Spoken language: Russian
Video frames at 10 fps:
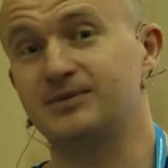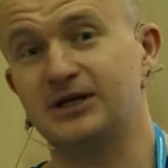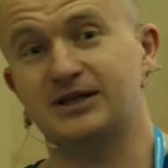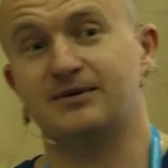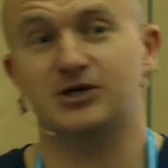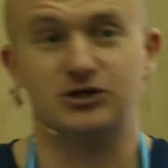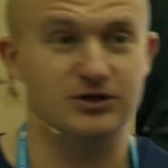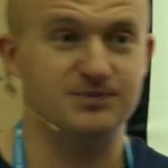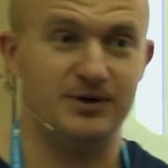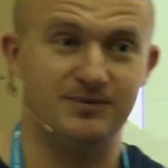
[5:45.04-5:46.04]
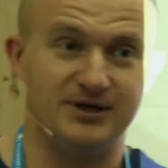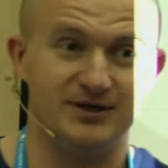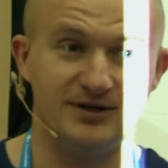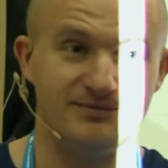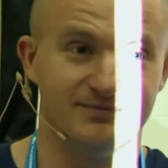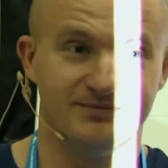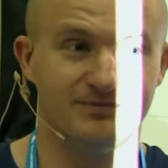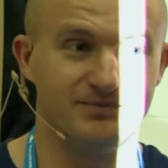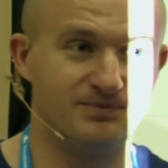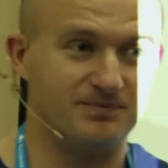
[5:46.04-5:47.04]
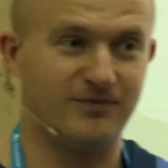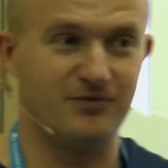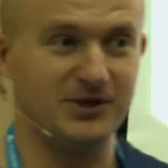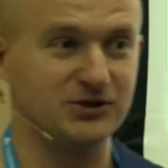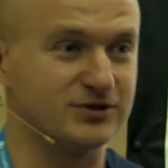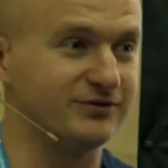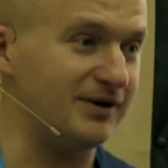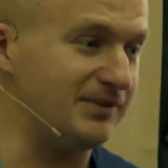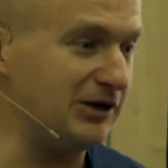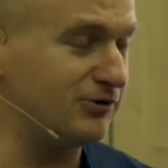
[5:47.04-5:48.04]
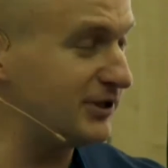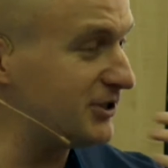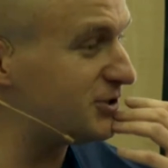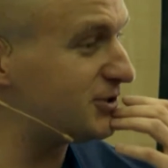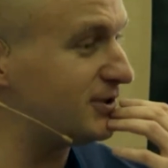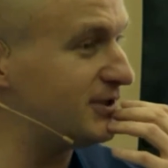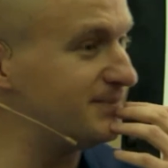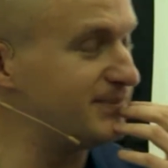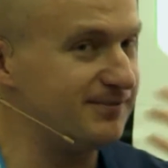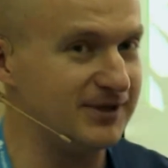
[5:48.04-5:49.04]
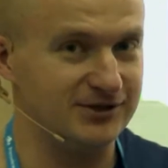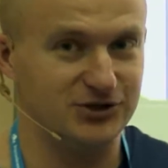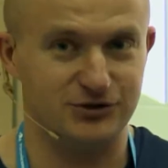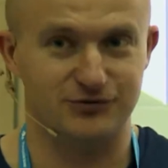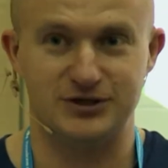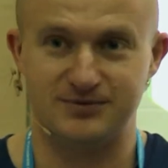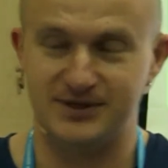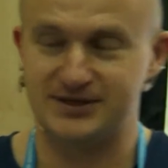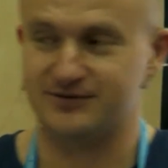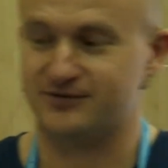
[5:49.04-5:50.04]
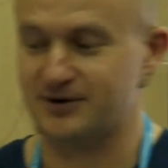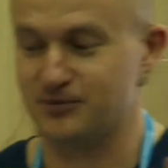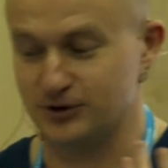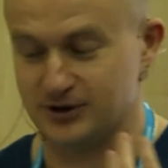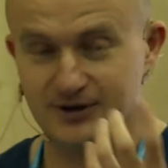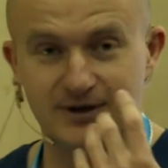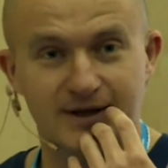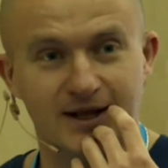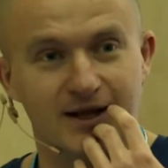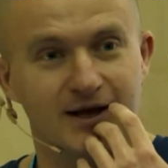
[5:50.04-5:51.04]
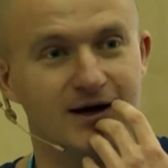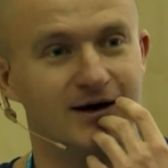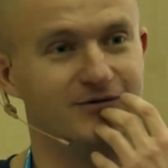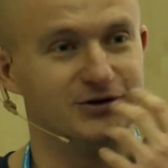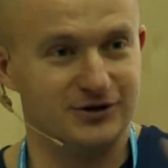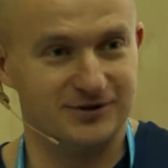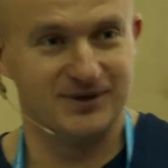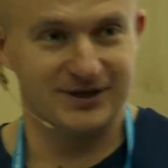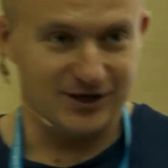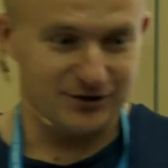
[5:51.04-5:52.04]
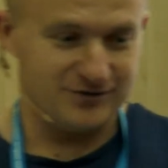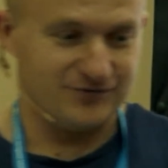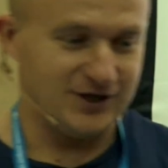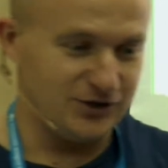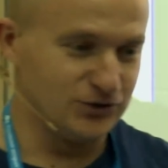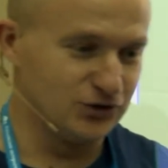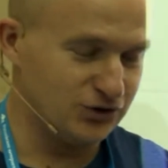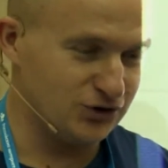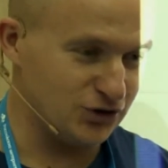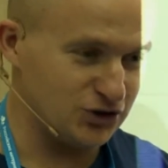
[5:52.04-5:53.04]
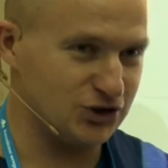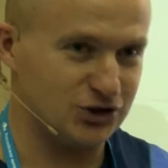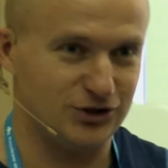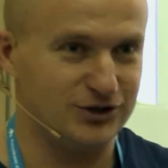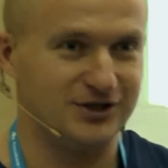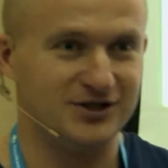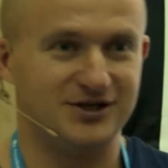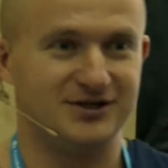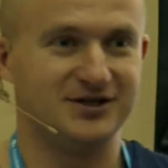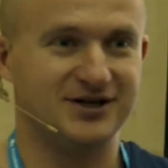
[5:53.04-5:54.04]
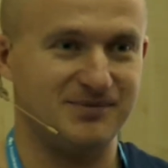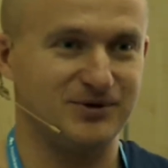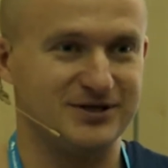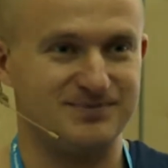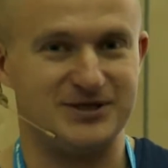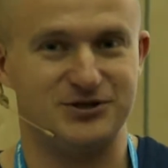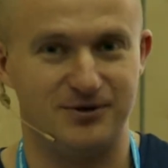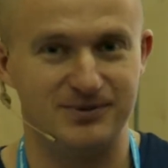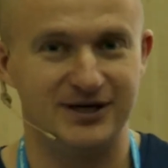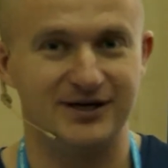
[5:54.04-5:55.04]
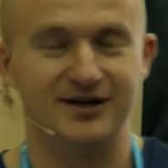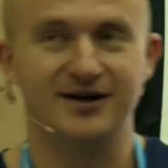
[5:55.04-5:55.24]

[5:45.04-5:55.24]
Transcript: мне это обошлось примерно там в минус 2 миллиона еще и примерно еще 8 месяцев работы. В итоге мне на руки выдают тоже что-то не, не